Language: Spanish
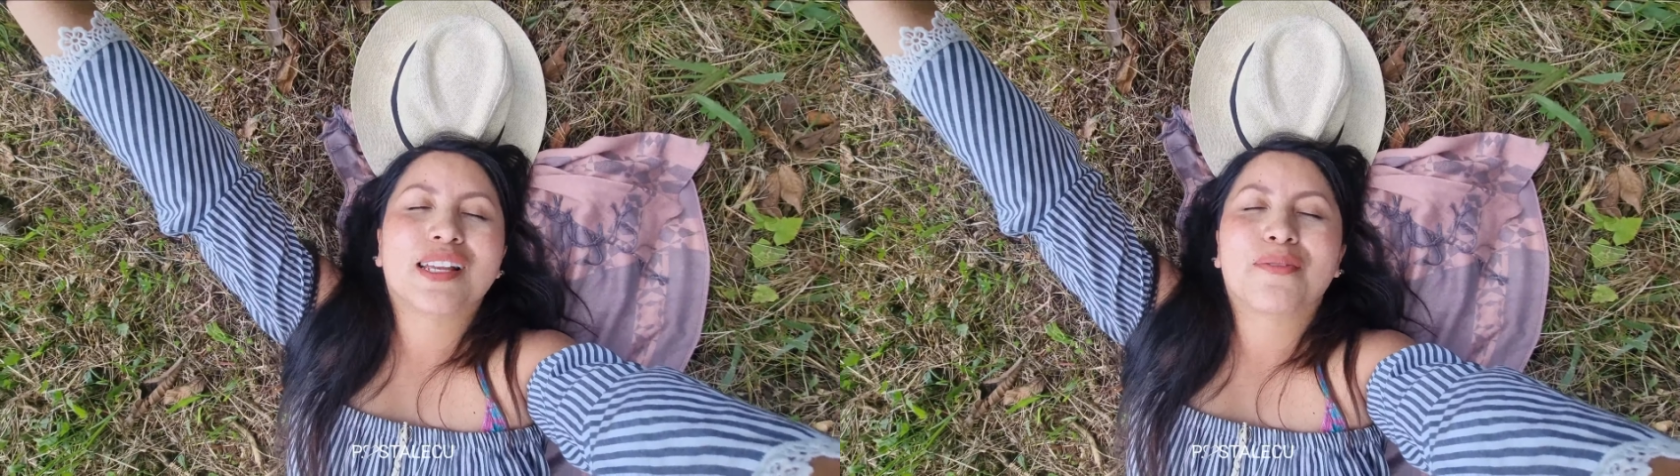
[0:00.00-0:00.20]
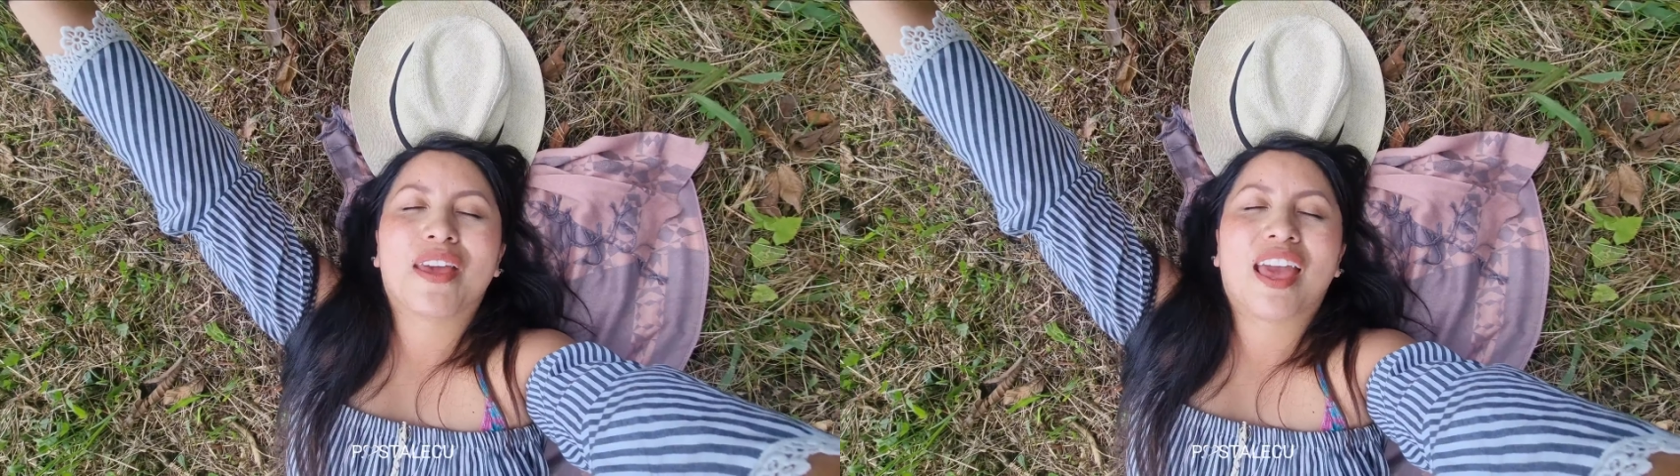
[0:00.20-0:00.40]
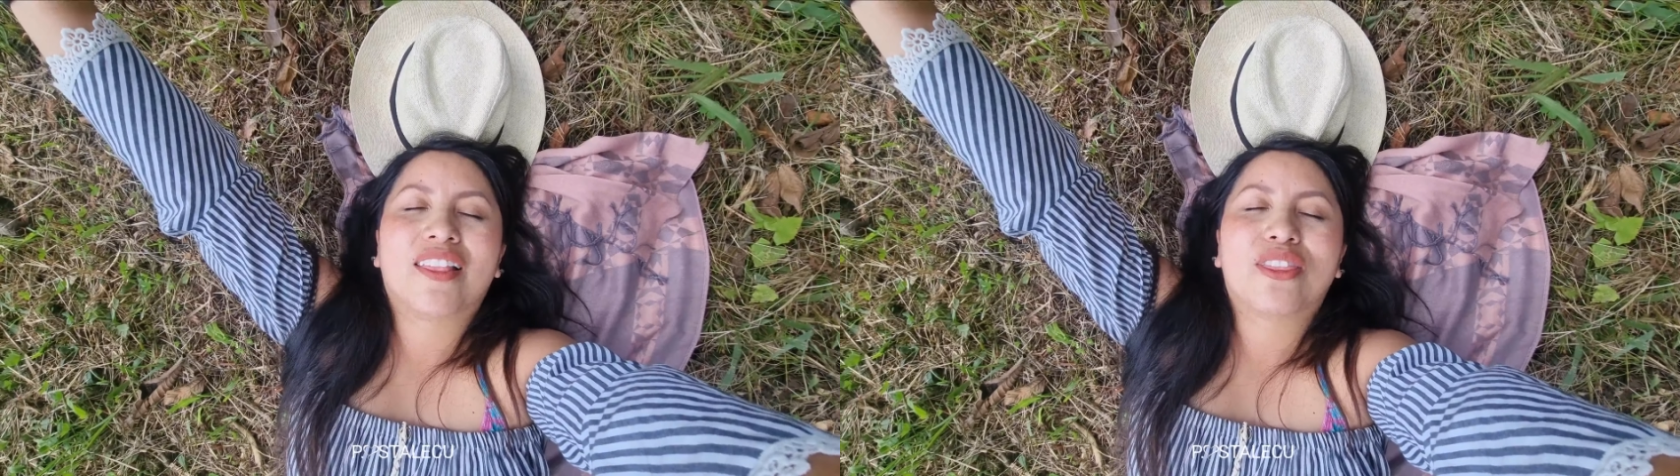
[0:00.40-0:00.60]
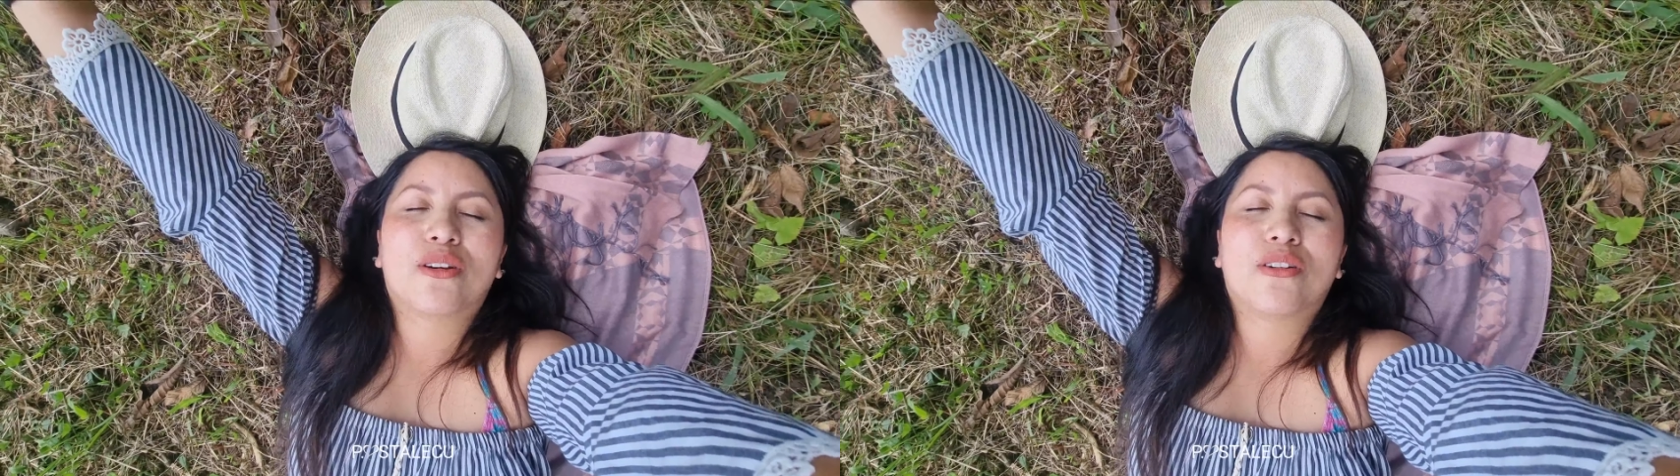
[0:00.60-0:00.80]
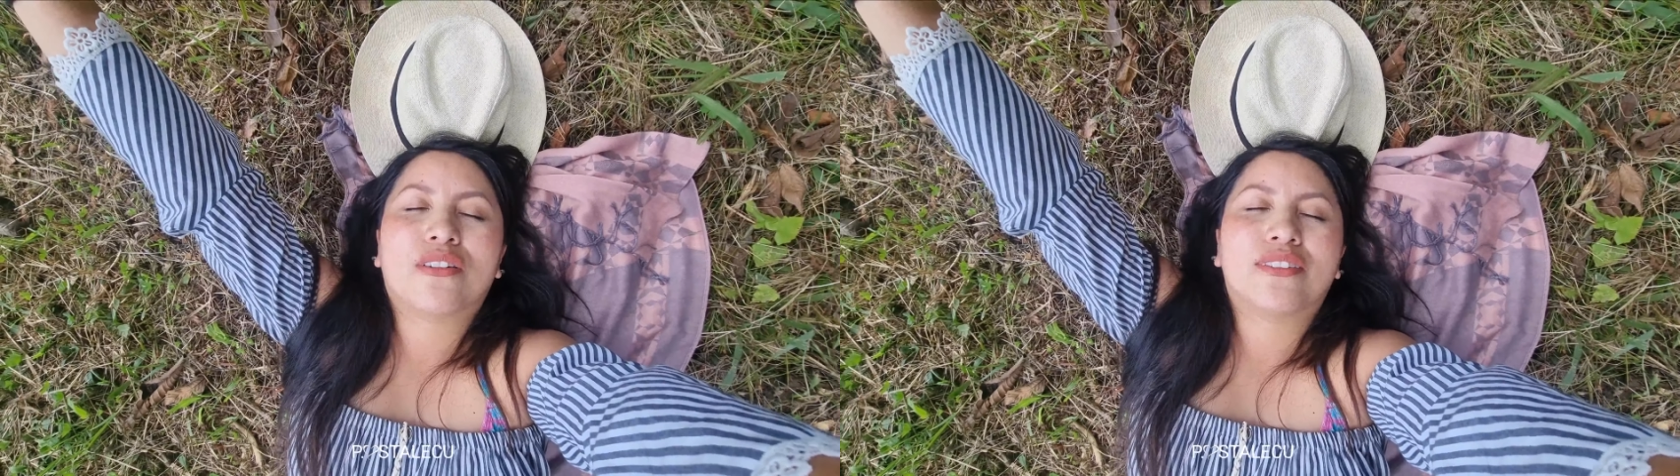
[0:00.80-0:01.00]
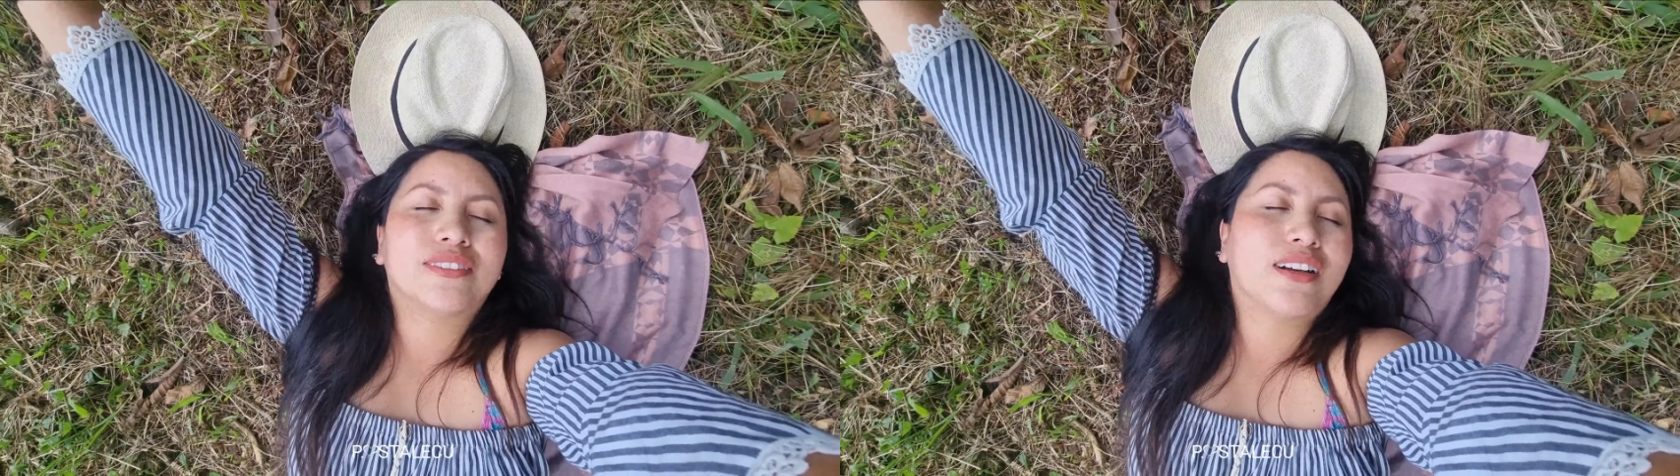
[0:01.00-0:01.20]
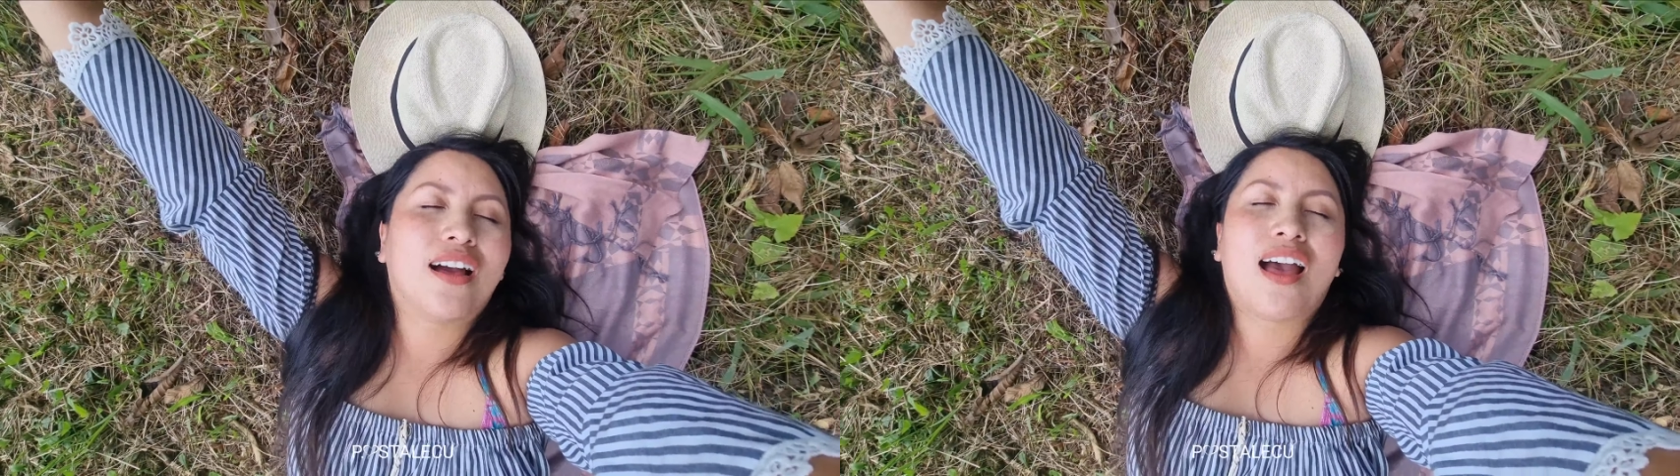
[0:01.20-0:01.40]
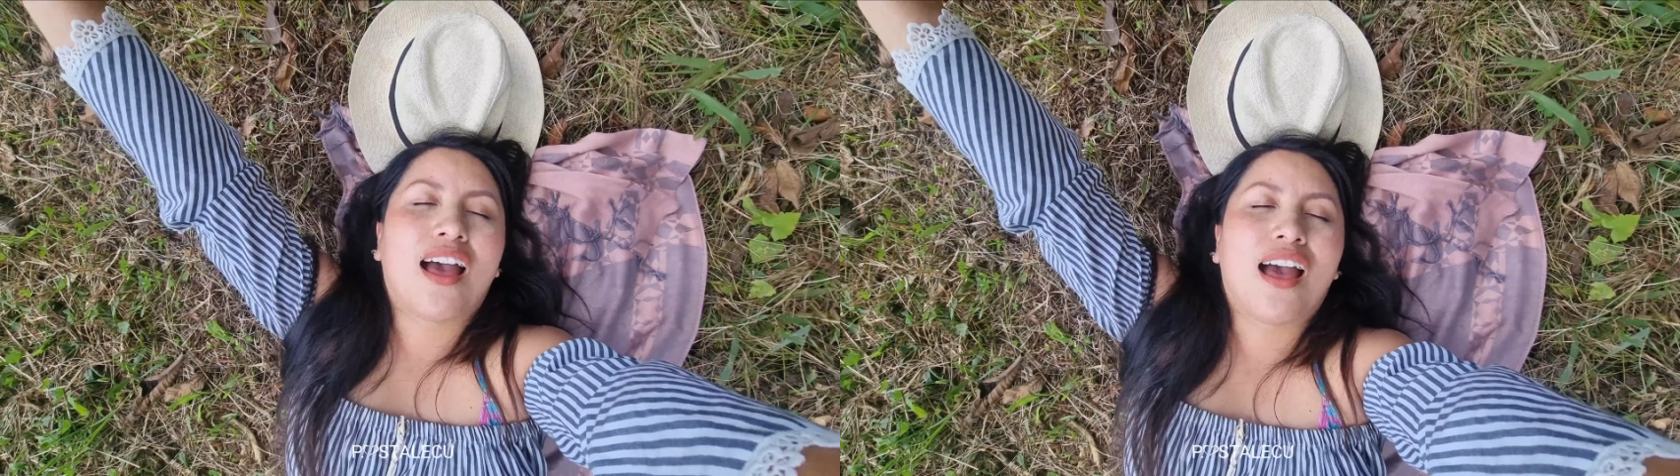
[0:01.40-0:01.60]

el viento. Ah,